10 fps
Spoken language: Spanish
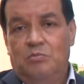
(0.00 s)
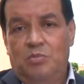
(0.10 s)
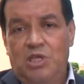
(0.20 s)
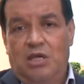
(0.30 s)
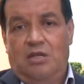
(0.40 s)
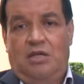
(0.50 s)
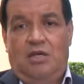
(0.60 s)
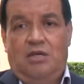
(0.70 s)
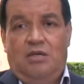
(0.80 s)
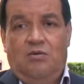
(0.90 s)

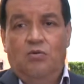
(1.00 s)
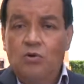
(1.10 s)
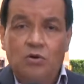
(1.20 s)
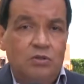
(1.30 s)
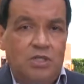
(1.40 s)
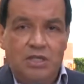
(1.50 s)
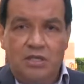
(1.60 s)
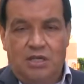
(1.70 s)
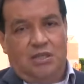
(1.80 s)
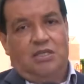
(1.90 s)
viene un
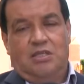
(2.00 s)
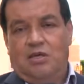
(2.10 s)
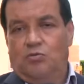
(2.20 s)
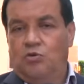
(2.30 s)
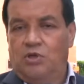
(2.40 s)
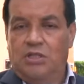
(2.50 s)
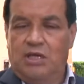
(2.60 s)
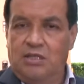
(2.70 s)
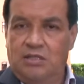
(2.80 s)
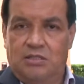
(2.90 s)
contingente de
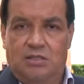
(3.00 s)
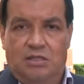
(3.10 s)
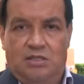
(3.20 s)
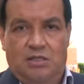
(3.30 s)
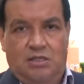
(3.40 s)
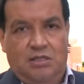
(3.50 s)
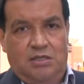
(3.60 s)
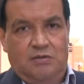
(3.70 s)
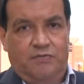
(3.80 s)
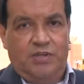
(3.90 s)
autoridades eh,
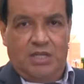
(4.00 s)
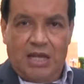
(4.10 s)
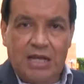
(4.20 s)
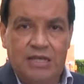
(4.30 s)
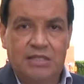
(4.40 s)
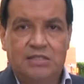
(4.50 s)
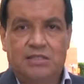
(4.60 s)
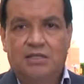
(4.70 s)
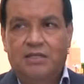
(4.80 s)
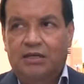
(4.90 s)
eh, federales,
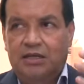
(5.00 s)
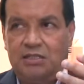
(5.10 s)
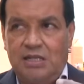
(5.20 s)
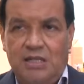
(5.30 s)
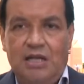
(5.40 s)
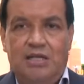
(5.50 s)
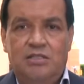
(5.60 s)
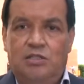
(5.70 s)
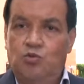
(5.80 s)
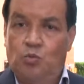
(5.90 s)

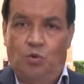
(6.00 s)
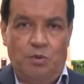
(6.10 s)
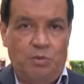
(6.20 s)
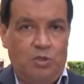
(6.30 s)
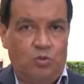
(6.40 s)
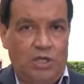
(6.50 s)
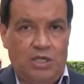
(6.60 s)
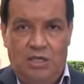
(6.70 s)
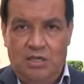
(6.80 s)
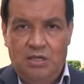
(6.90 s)
estatales, y es un movimiento
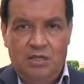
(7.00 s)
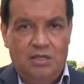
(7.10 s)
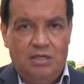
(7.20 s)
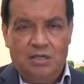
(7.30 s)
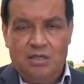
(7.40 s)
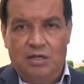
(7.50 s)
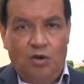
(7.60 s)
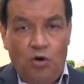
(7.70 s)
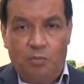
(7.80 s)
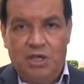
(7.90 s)
aquí
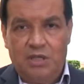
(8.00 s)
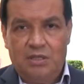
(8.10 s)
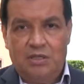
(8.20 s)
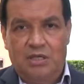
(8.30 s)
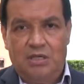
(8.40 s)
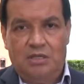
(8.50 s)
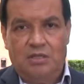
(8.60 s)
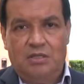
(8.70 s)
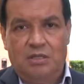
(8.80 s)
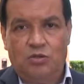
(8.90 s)
enorme
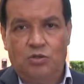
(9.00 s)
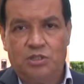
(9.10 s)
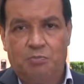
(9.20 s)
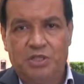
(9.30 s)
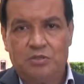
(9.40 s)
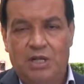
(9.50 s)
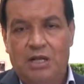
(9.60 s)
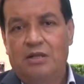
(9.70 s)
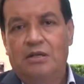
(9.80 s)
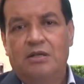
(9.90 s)
de todo este personal.